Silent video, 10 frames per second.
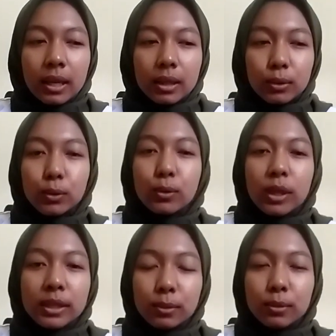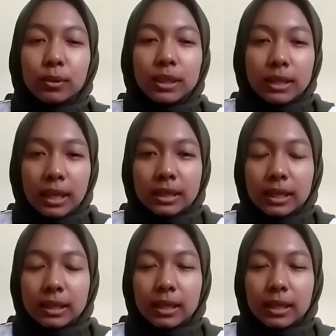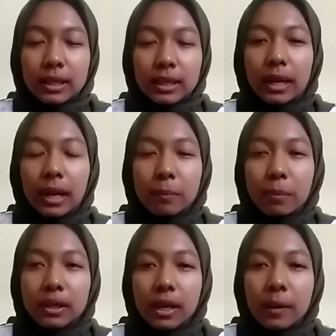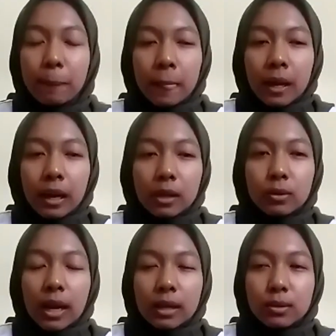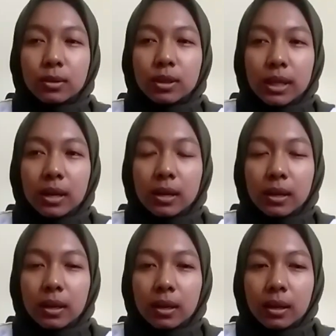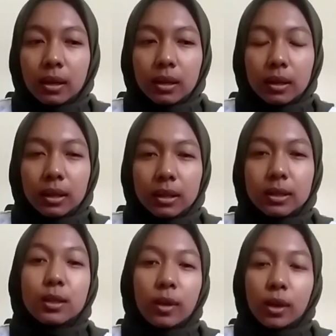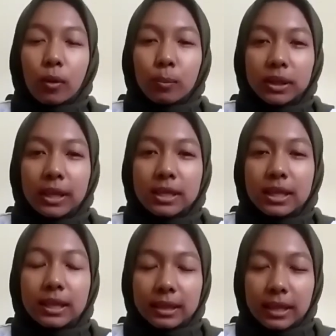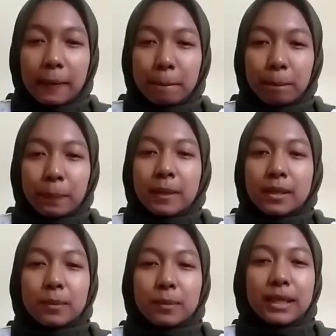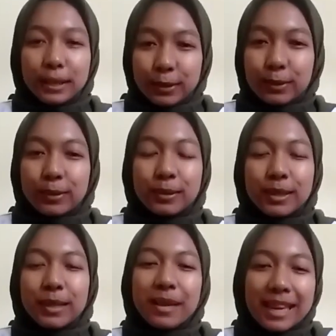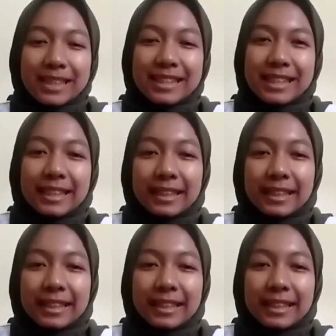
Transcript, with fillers: tujuannya itu sudah jelas. Kita sudah diarahkan pada kasus-kasus yang uh, sesuai kompetensi kita. Terima kasih.